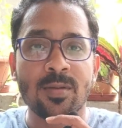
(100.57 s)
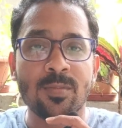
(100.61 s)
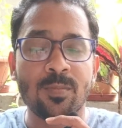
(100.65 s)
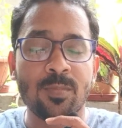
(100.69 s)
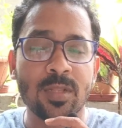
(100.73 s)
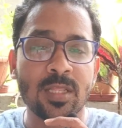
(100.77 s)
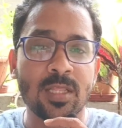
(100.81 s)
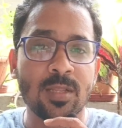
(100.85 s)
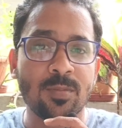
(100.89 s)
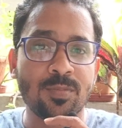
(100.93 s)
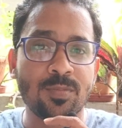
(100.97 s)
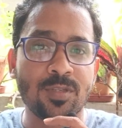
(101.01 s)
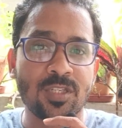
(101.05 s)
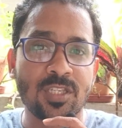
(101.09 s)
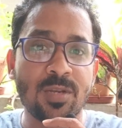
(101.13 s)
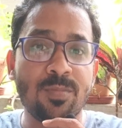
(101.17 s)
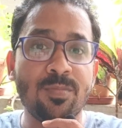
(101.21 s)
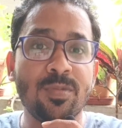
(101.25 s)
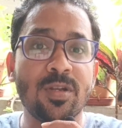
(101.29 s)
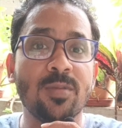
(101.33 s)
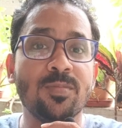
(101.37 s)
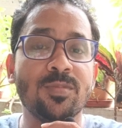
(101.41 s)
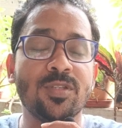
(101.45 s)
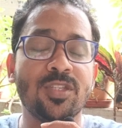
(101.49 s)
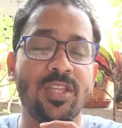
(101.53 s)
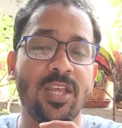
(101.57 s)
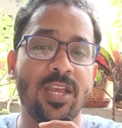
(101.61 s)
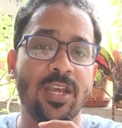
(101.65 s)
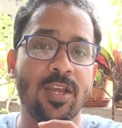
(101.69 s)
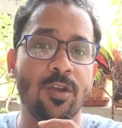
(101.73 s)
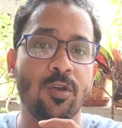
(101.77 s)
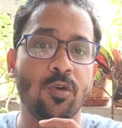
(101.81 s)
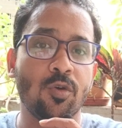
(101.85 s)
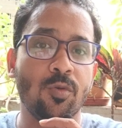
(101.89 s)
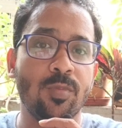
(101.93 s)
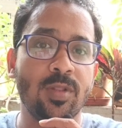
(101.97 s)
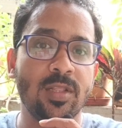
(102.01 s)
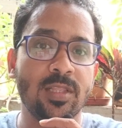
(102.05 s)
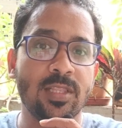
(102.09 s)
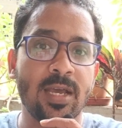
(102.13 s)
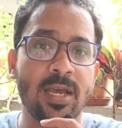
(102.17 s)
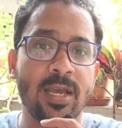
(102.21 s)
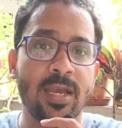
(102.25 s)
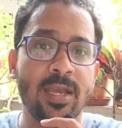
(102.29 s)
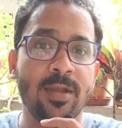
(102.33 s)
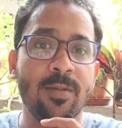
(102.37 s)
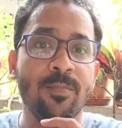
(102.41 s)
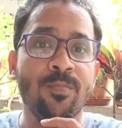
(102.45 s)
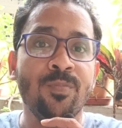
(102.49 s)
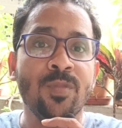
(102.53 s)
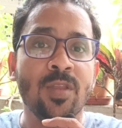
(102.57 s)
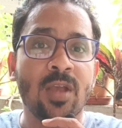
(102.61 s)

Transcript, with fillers: मतलब सिम्टम्स देखने को मिलता है